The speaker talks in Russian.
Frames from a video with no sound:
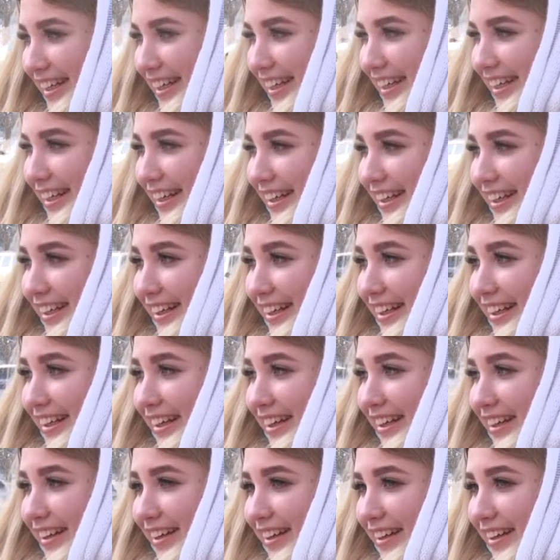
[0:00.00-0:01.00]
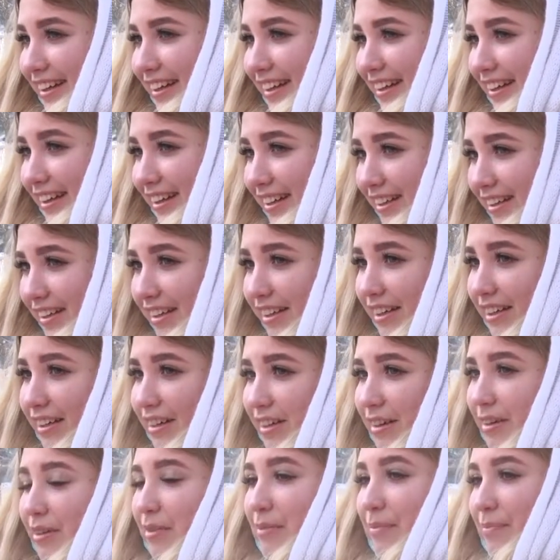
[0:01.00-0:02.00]
э, это как грипп. Переболел,
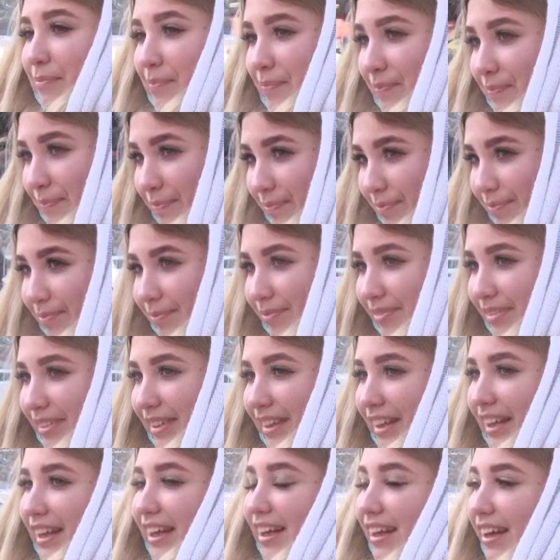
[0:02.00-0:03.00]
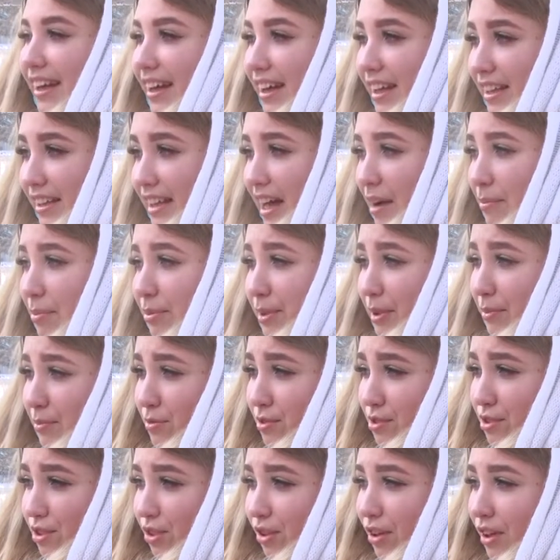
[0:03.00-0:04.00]
антитела выработались, все, да, зачем
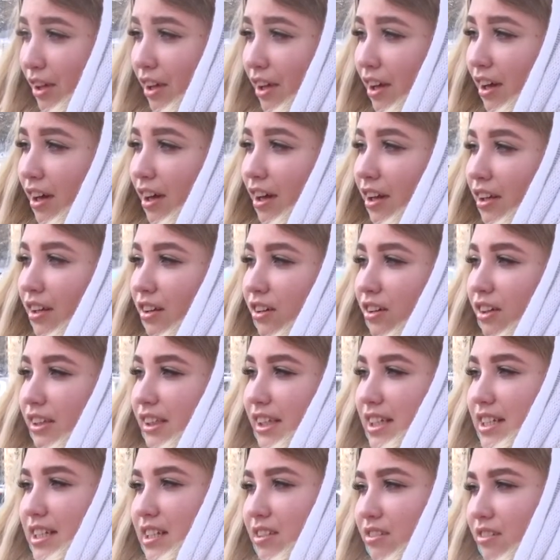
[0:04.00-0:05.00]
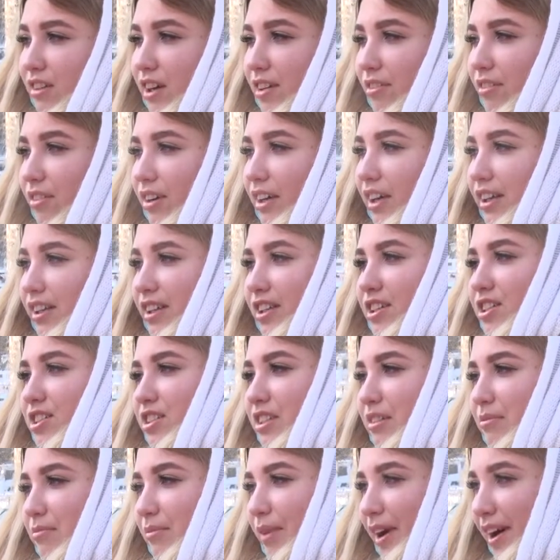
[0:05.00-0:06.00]
тогда что, делать? Ну, если у кого,
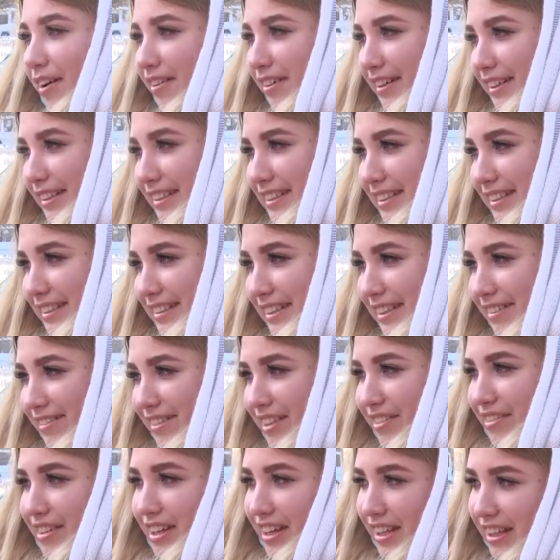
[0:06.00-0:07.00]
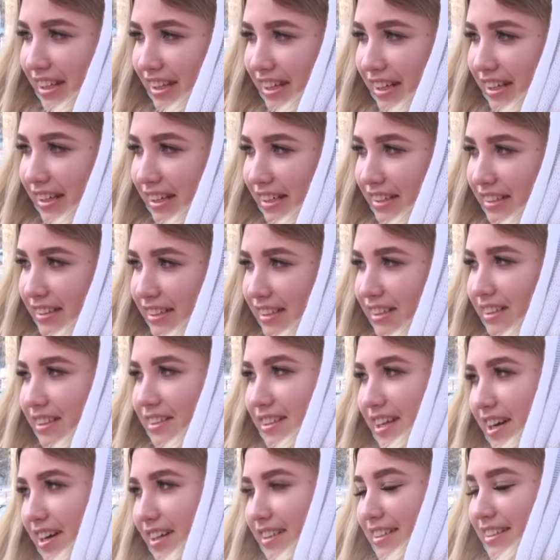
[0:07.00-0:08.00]
конечно, мало антител, наверное, тех,
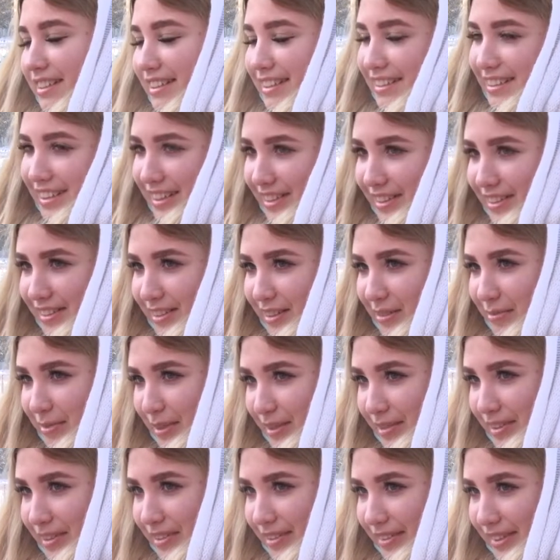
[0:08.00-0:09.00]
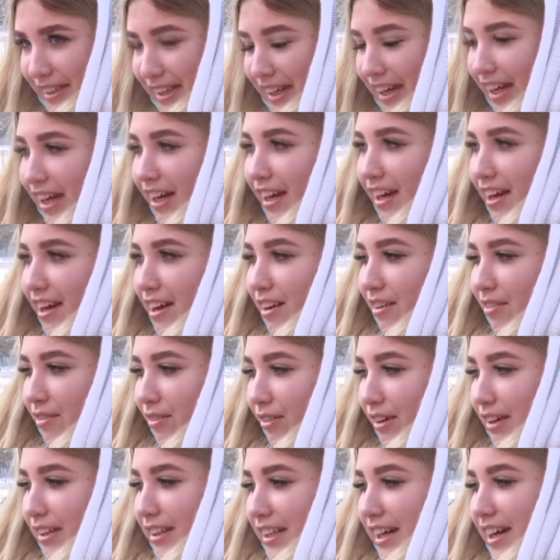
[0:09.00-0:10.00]
да, те делают прививки.
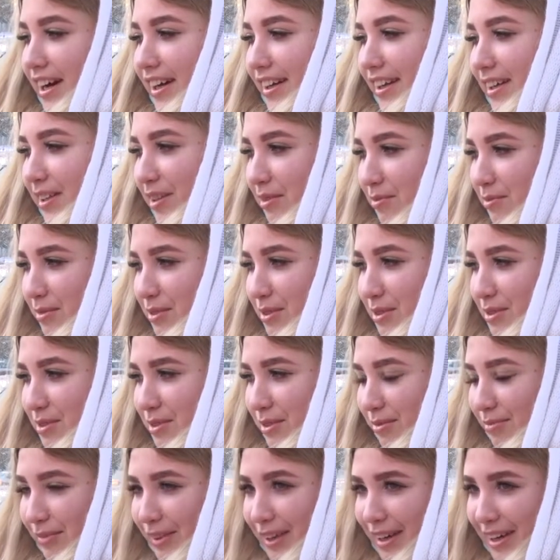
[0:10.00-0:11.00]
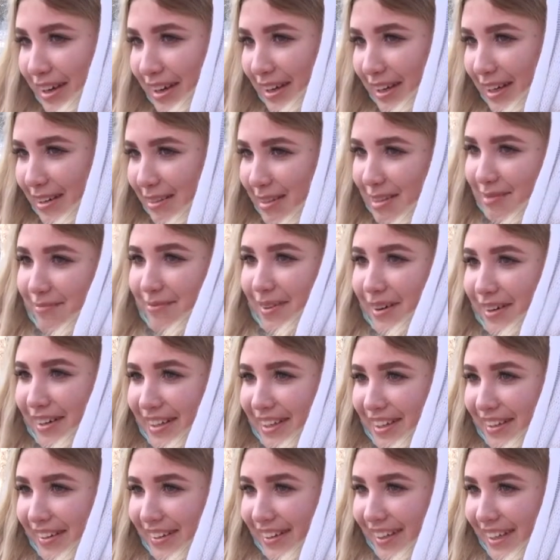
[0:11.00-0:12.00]
Вот. А я думаю, то, что у меня организм
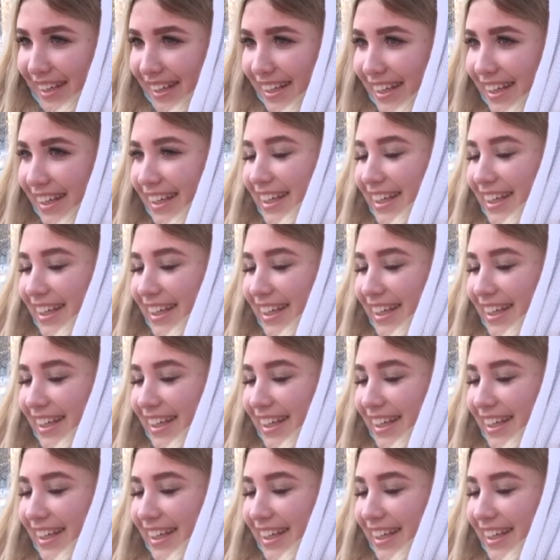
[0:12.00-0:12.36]
молодой,